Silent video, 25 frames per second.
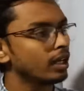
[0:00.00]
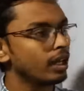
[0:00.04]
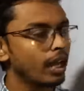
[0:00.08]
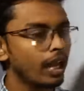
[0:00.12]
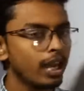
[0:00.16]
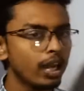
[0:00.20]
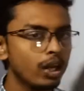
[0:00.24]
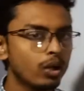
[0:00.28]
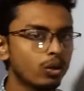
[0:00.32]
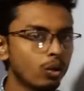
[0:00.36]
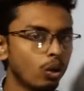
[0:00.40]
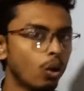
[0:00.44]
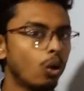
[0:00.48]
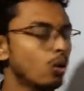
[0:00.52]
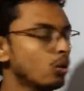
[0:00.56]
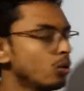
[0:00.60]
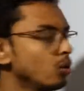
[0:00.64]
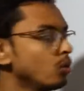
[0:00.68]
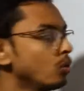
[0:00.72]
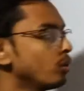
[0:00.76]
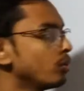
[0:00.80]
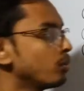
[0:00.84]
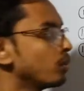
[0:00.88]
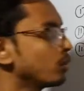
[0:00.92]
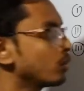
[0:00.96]
এই
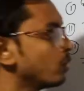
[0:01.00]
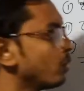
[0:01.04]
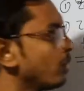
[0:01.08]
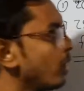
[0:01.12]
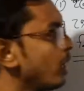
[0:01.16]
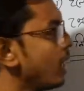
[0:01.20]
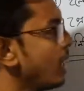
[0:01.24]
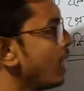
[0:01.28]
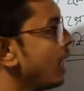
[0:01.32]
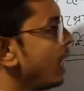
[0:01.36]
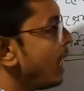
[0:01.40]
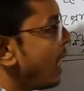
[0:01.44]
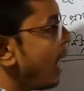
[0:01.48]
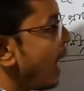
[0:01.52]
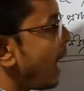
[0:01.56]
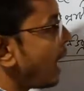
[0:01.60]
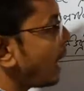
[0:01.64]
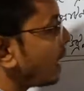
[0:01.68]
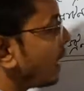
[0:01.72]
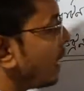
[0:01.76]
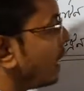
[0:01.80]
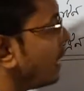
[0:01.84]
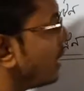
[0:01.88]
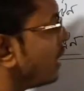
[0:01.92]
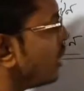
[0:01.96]
গ্রহগুলোর মতন
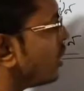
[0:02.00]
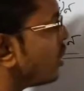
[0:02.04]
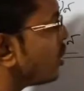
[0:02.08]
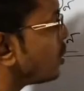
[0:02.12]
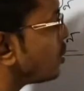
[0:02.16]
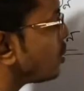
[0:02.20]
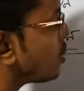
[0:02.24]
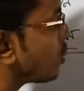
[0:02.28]
একটা নির্দিষ্ট